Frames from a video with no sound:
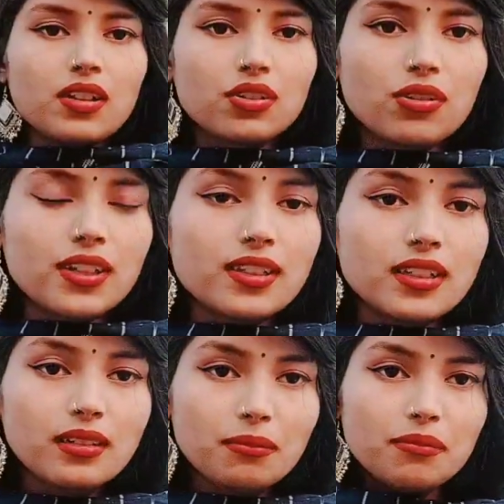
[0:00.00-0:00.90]
তো এই যে
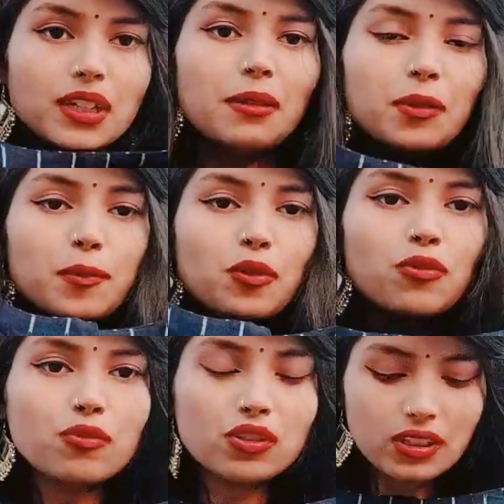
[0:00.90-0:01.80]
নেভি ব্লুর
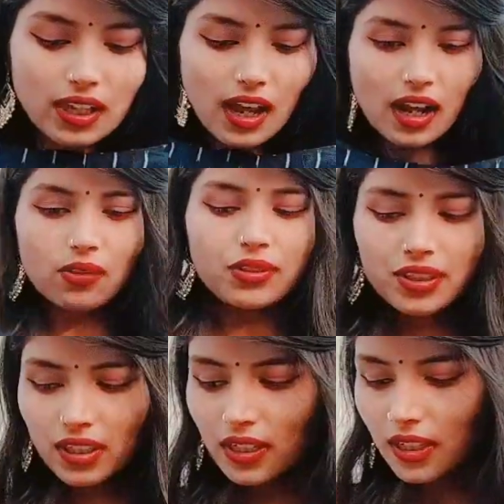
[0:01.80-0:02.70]
মধ্যে আর ওই
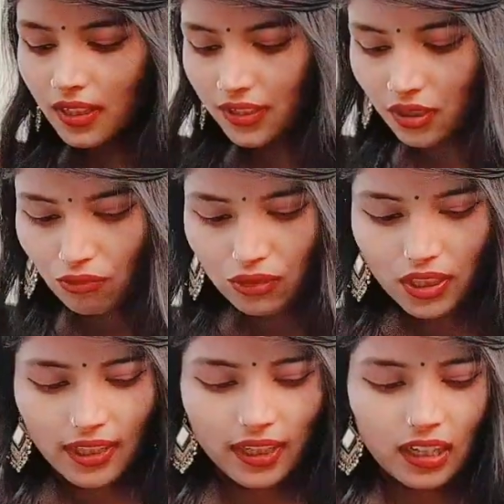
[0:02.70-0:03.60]
যে যে
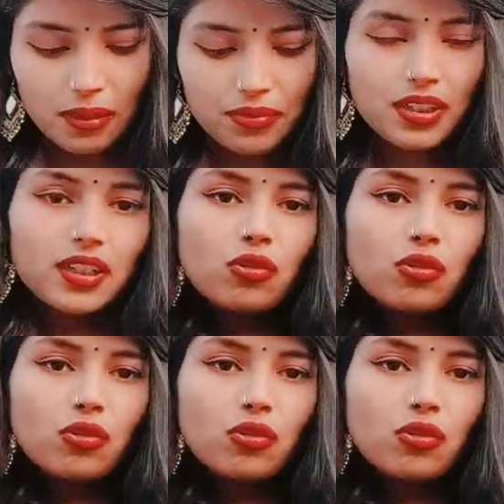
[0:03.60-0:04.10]
ডুরিটা দেখালাম সেটা